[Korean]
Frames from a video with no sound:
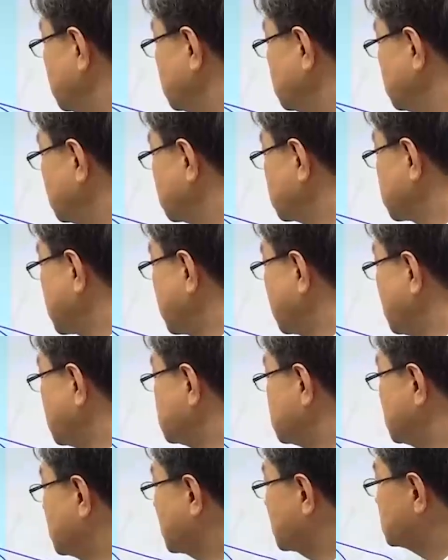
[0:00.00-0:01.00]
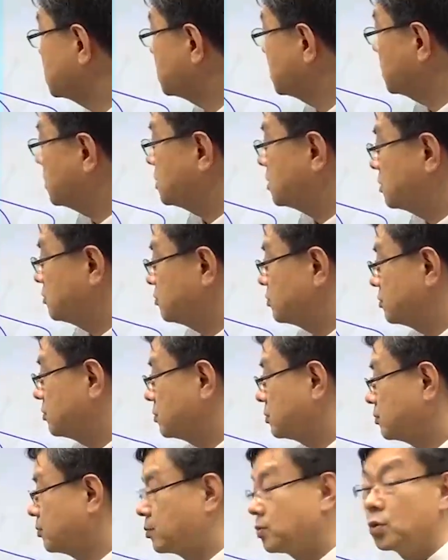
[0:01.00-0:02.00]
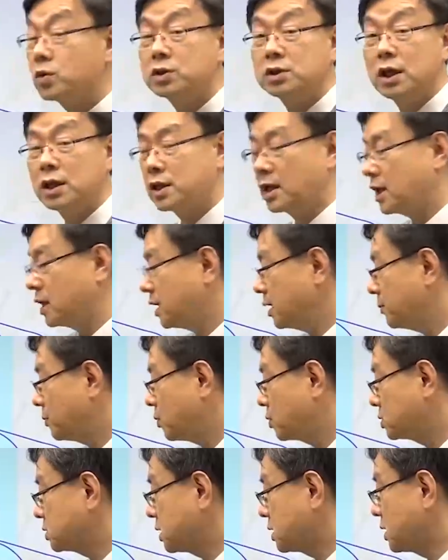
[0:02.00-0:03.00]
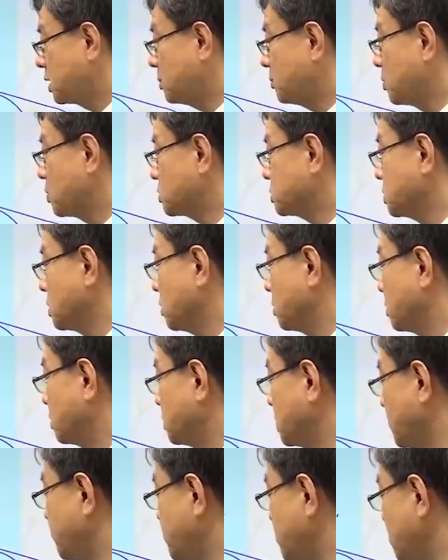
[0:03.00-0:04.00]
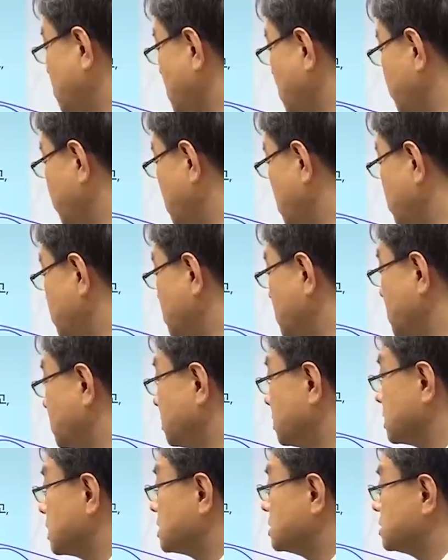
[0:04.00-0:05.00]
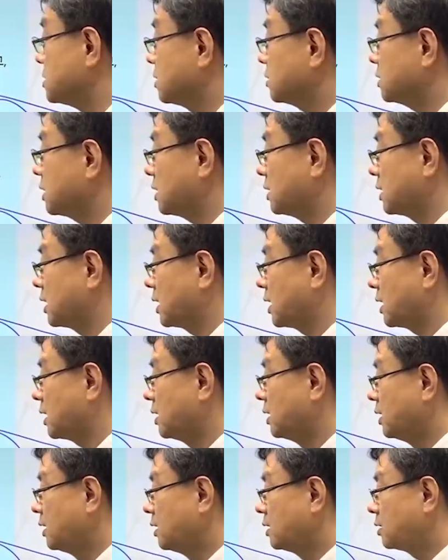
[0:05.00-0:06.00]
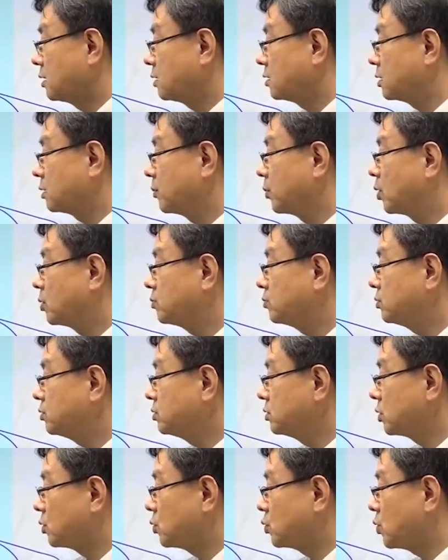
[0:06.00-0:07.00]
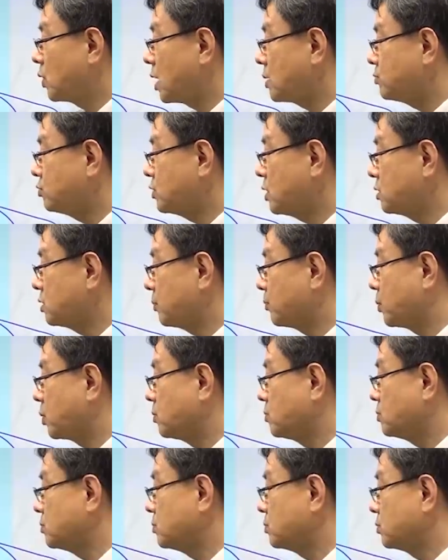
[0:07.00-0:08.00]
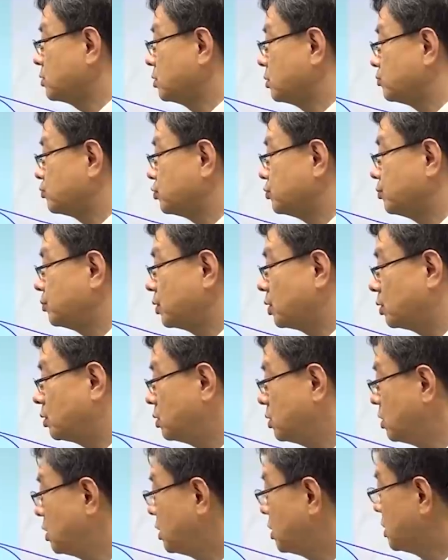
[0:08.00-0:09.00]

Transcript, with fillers: 여기서 차례를 지내겠죠. 봉제사, 봉제사를 목적으로 하는데 필요한 범위 내에서 인정된다. 그리고 봉분동 외부에서 봉물을 분묘